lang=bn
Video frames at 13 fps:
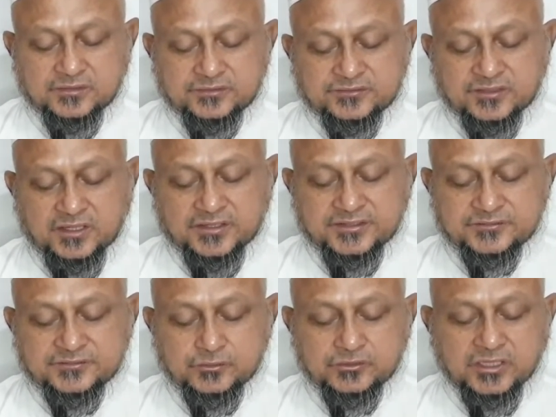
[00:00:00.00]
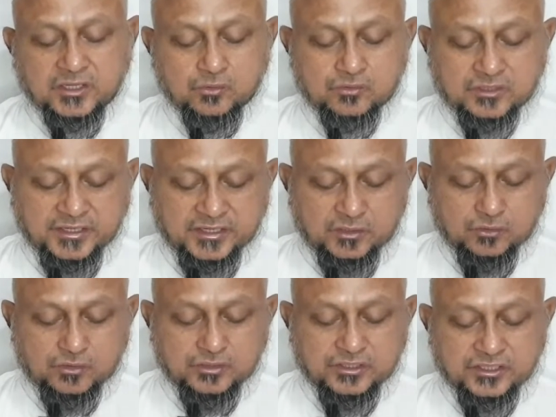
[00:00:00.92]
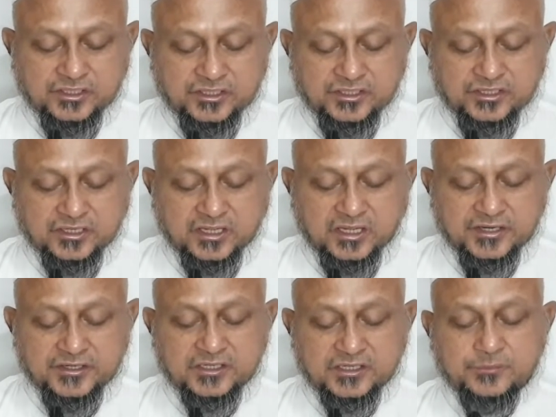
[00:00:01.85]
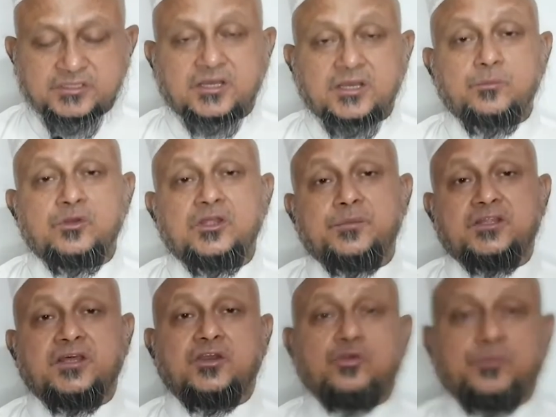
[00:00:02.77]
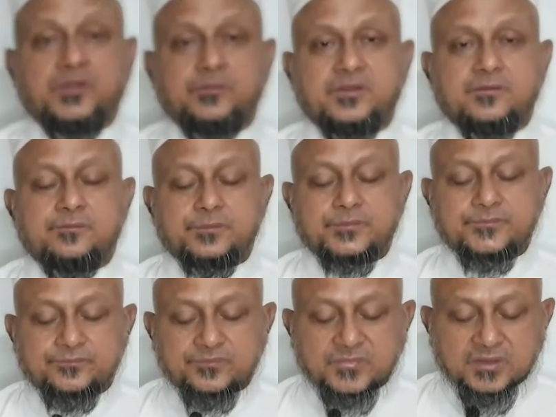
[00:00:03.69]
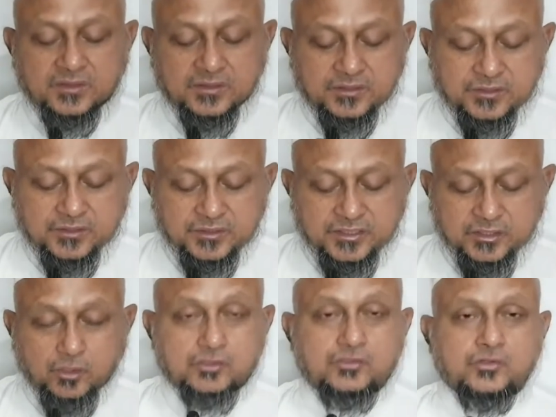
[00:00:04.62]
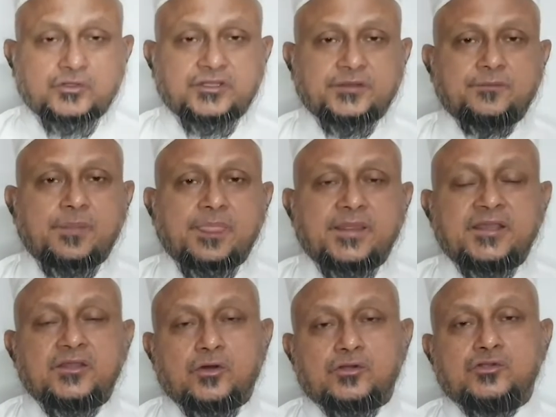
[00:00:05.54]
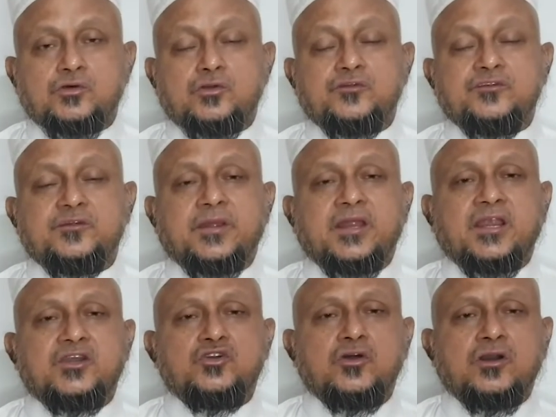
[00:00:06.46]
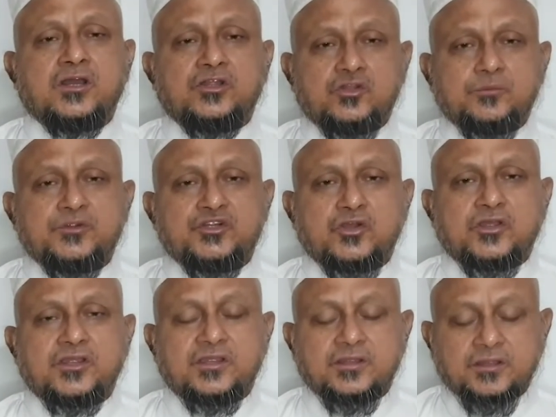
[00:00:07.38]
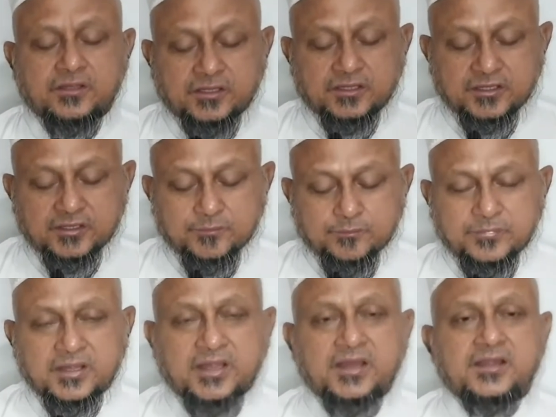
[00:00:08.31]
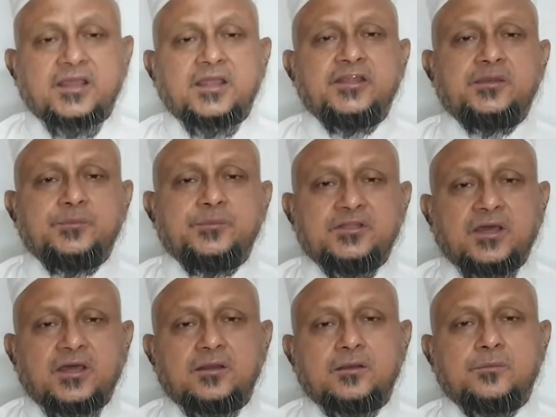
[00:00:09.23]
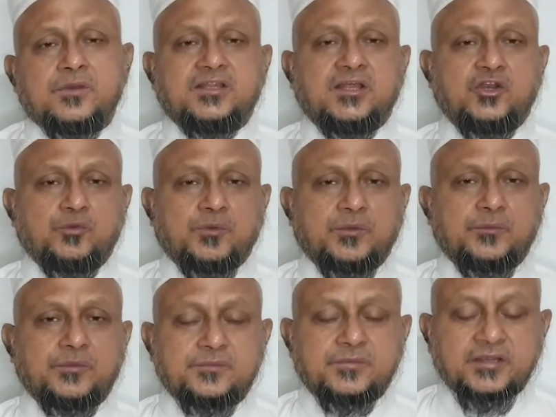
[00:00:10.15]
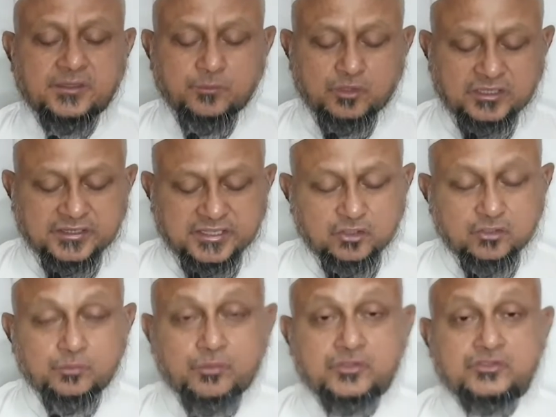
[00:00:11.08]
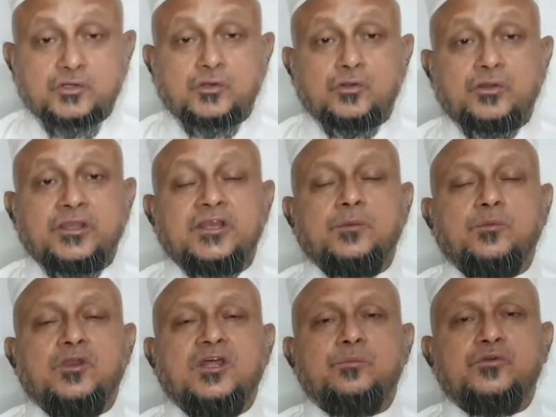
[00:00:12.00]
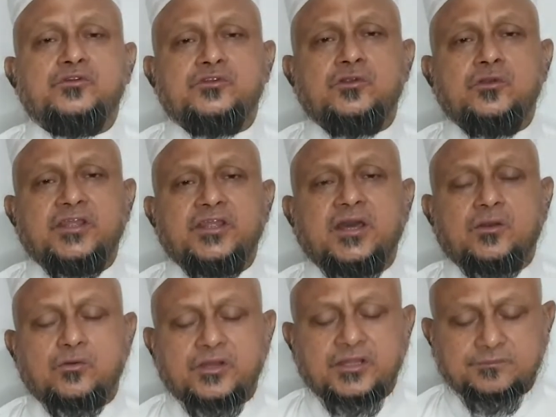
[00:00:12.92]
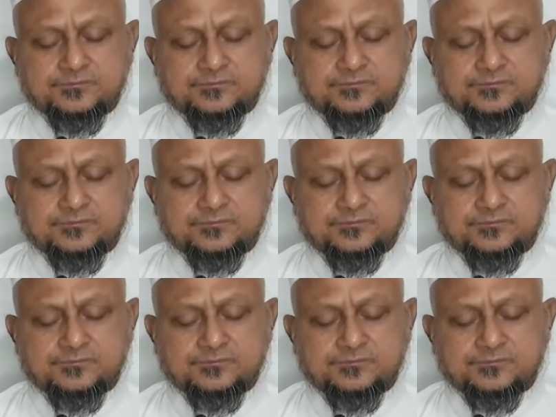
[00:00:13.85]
যাহা কিছুই থাকুক না কেন এই আইনের বিধানাবলী প্রাধান্য পাইবে এর অর্থ কি এর অর্থ হলো যে ভ্যাট সংক্রান্ত বিষয়ে ভ্যাট আইনের বিধান প্রাধান্য পাবে এটা বলার কেন প্রয়োজন হলো এটা বলার প্রয়োজন হলো এই কারণে